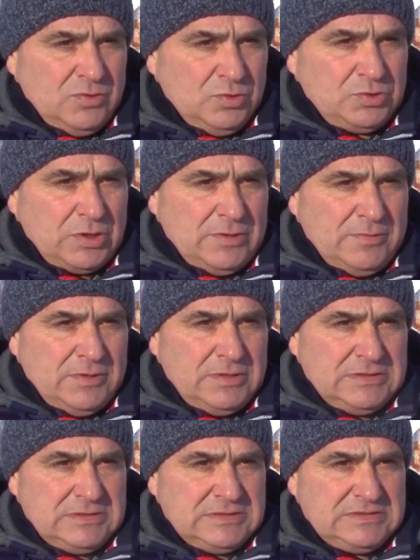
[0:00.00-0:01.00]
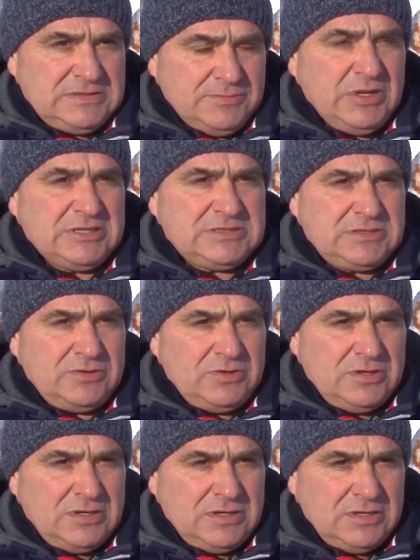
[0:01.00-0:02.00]
И утром 17
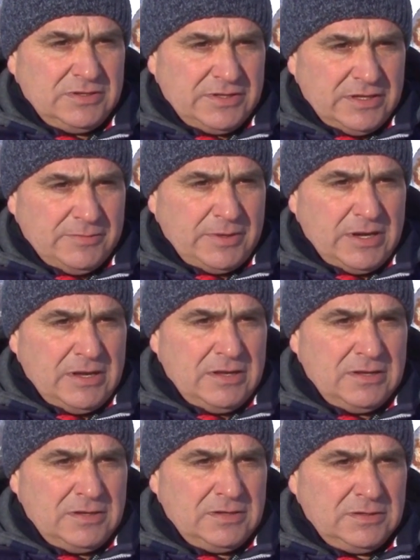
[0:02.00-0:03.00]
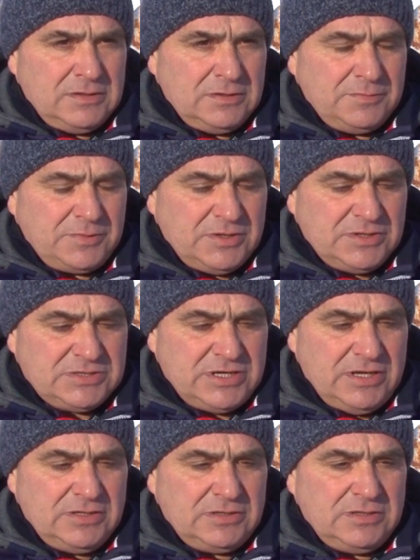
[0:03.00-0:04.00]
ноября
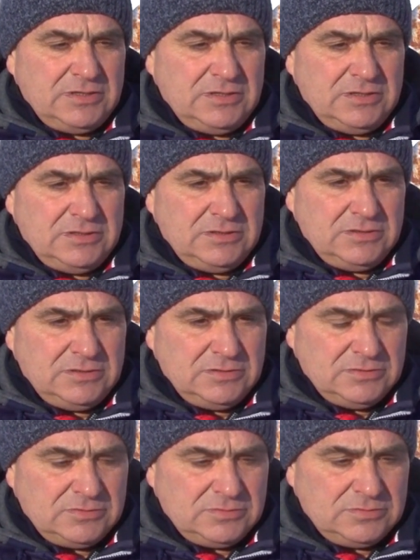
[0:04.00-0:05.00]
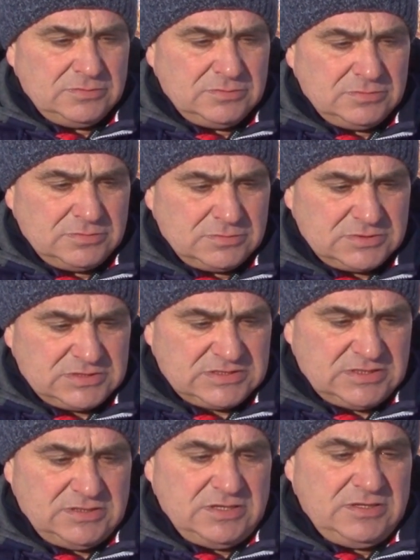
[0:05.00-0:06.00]
приезжает э,
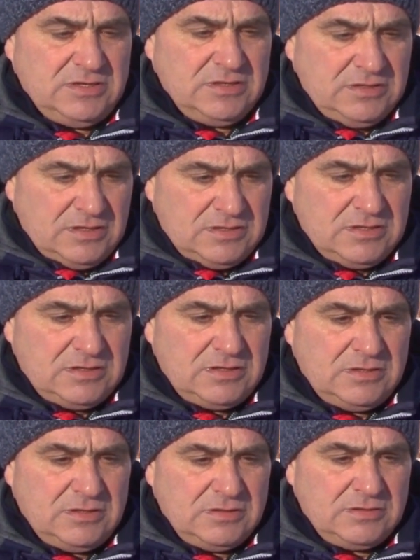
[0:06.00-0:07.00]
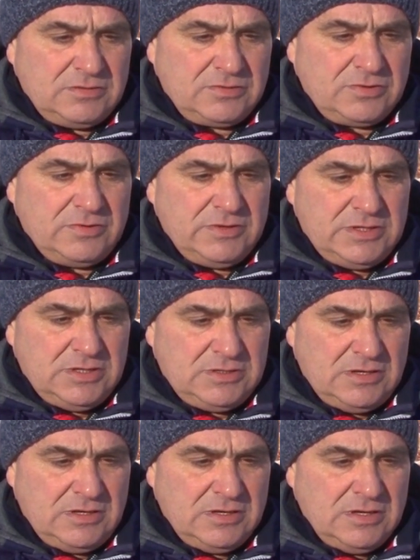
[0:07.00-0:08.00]
с отдела техники
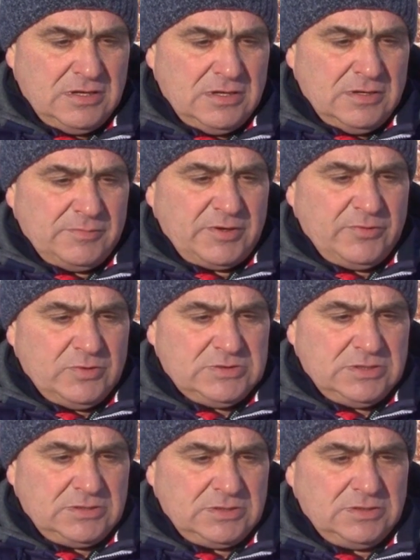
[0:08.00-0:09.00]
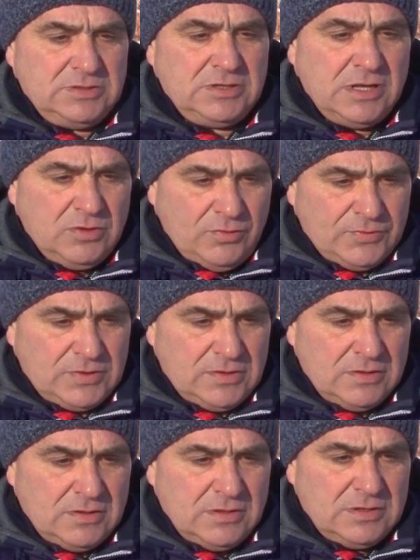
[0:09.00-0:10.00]
руководители, привозят э,
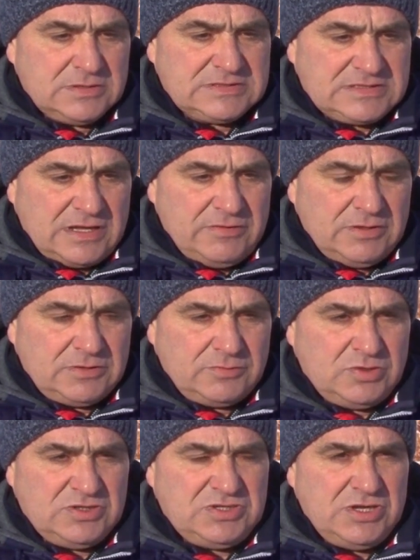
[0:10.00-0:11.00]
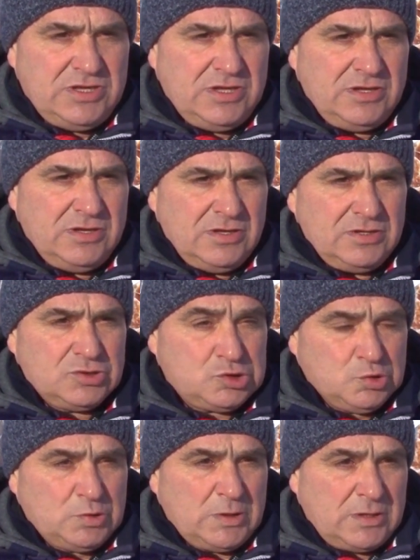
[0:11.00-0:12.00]
головки, ставят. В течение
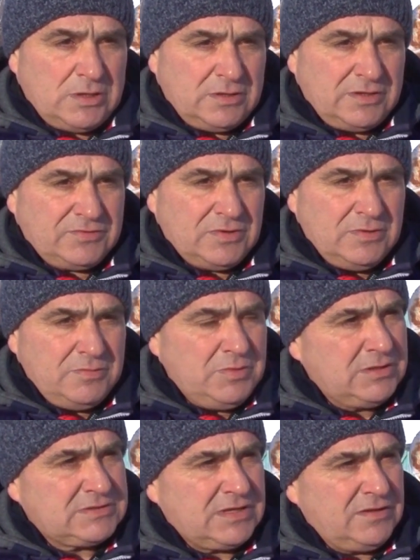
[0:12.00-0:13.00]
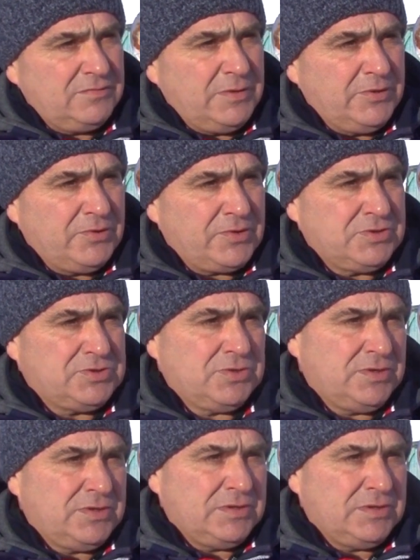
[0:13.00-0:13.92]
суток автомобиль стал боевой расчет.